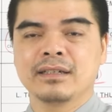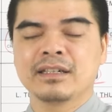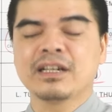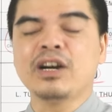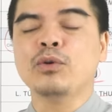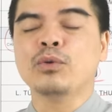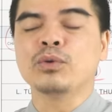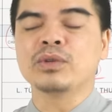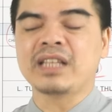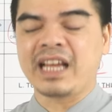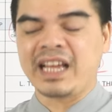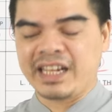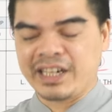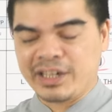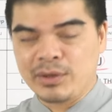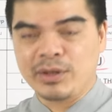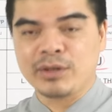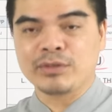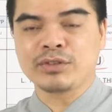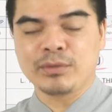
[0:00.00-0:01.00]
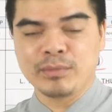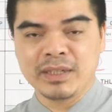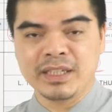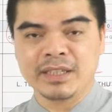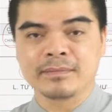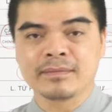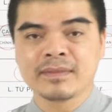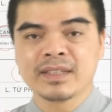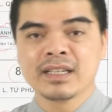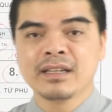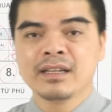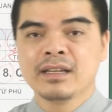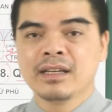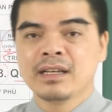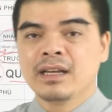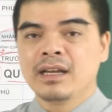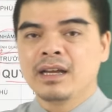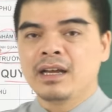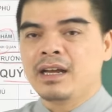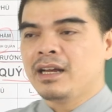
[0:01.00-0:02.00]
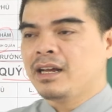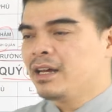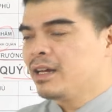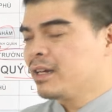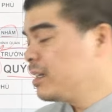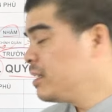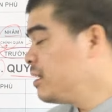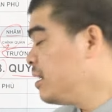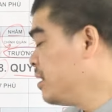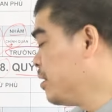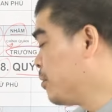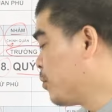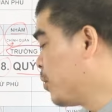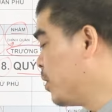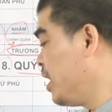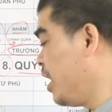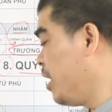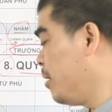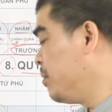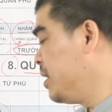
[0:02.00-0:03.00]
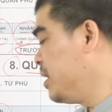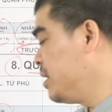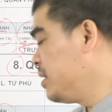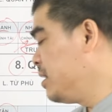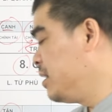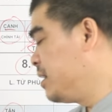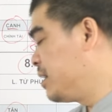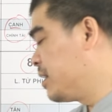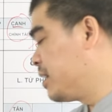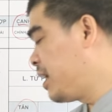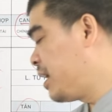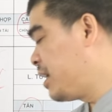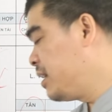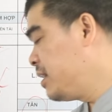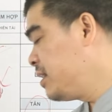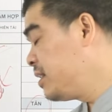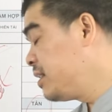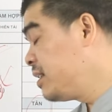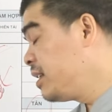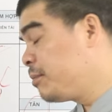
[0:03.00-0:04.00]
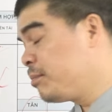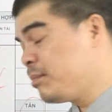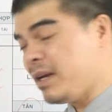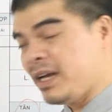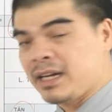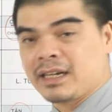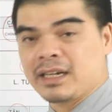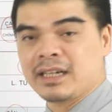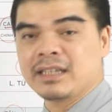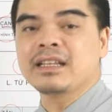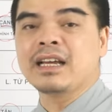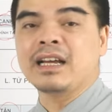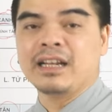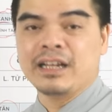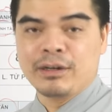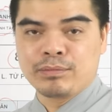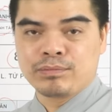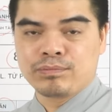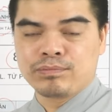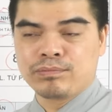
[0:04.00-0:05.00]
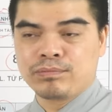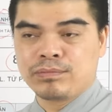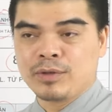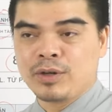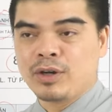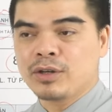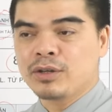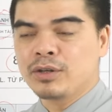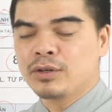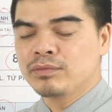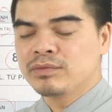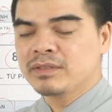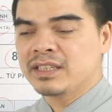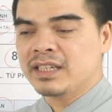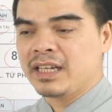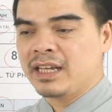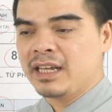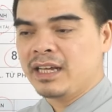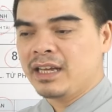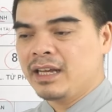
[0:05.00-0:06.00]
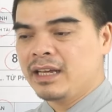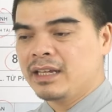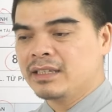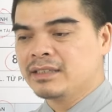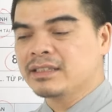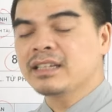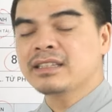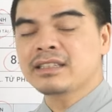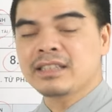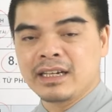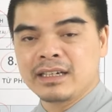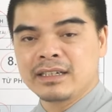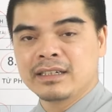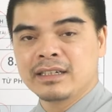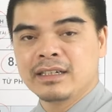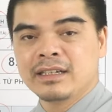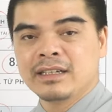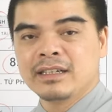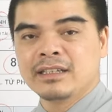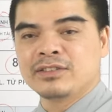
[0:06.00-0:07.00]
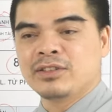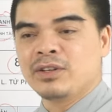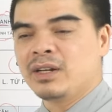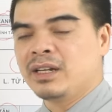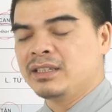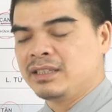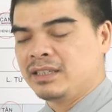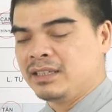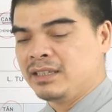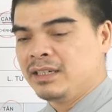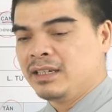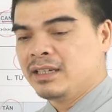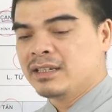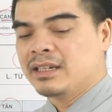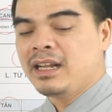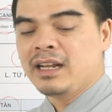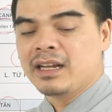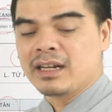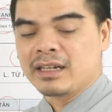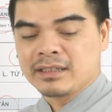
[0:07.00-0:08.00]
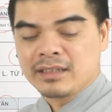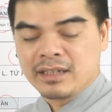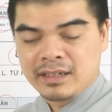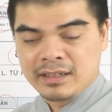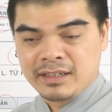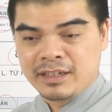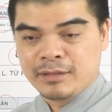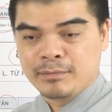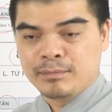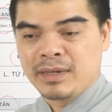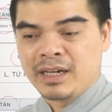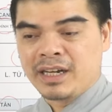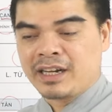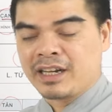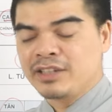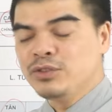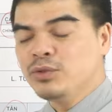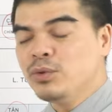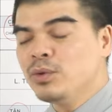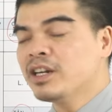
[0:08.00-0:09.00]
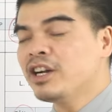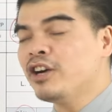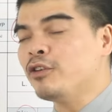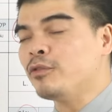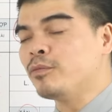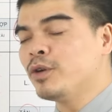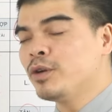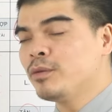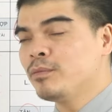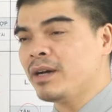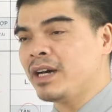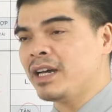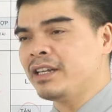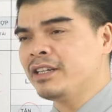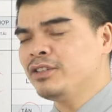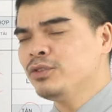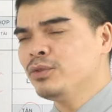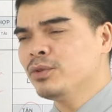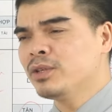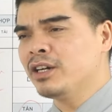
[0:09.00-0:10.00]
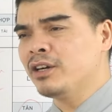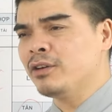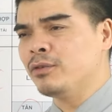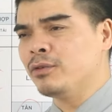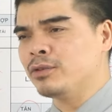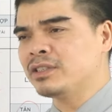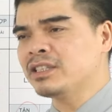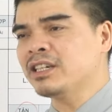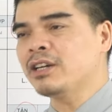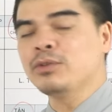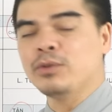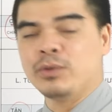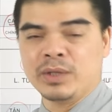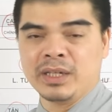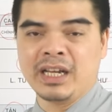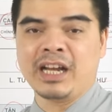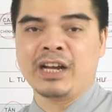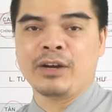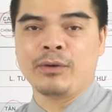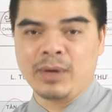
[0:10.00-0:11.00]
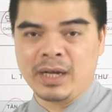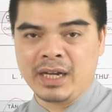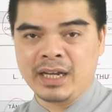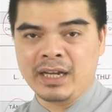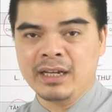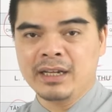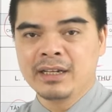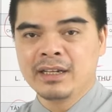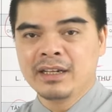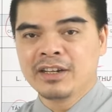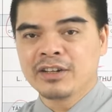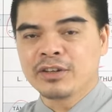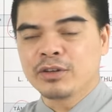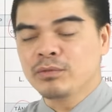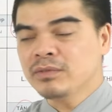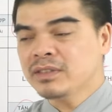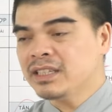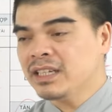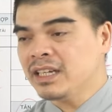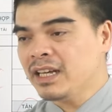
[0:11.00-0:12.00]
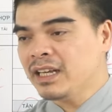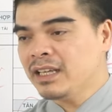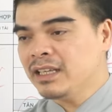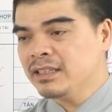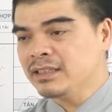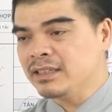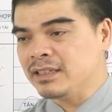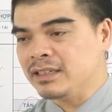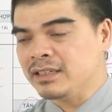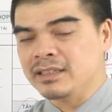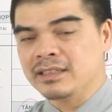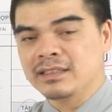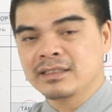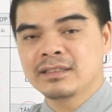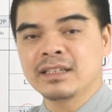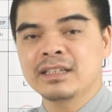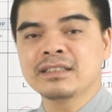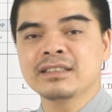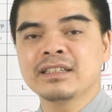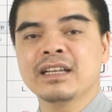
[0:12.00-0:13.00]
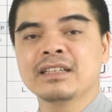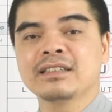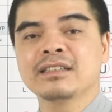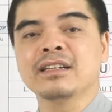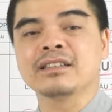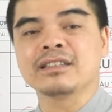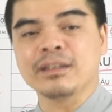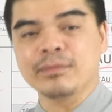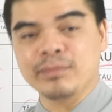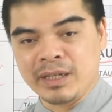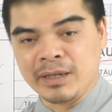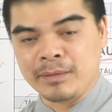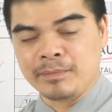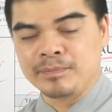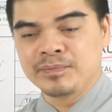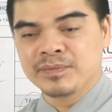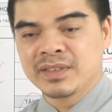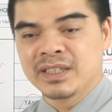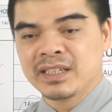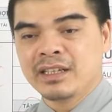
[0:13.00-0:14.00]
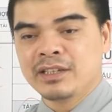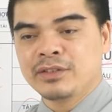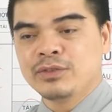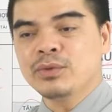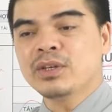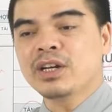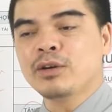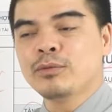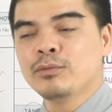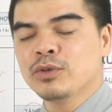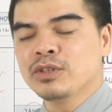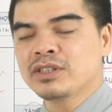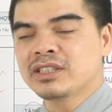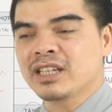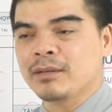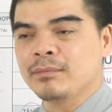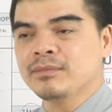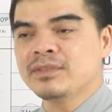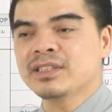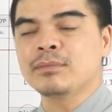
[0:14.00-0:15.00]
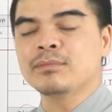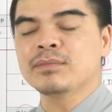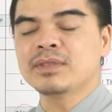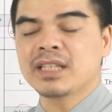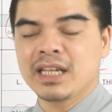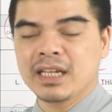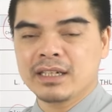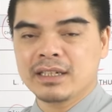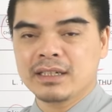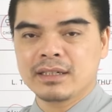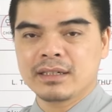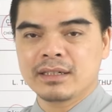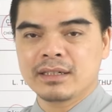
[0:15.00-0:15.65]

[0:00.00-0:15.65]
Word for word: cầu tài cầu lộc cho mình. Cái thời điểm cuối năm ấy thì cái tiền bạc, cái tài lộc nó cũng sẽ gia tăng, do là đây là cái thời điểm mà cái nhu cầu buôn bán, nhu cầu trao đổi hàng hóa cũng sẽ diễn ra rất là tấp nập. Nhu cầu mua sắm, sắm Tết